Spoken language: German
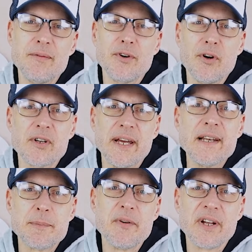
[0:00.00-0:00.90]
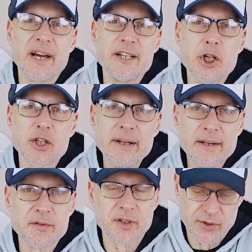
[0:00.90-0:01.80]
haben wir heute endlich mal wieder eine
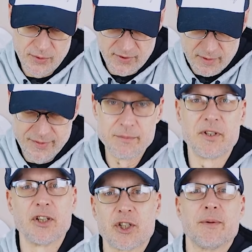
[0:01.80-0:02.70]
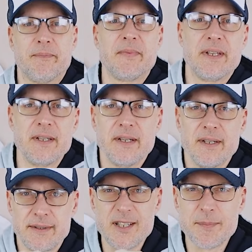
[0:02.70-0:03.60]
Standard-Fritteuse auf dem Tisch.
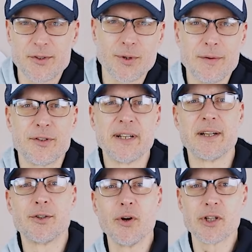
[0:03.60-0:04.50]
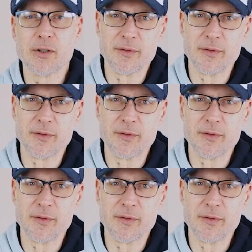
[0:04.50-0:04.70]
Diesmal sogar von einer deutschen